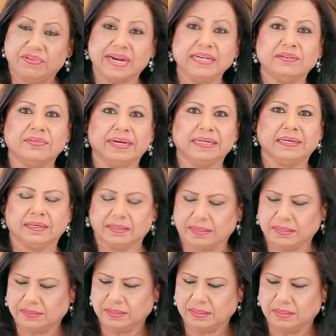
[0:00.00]
वाइट वाइट लग
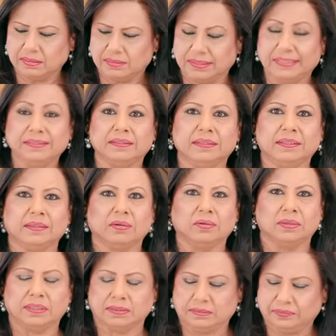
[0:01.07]
रही थी और ग्रीन ग्रीन हो
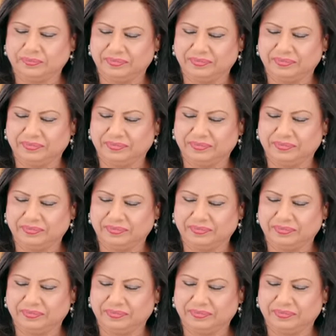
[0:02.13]
गई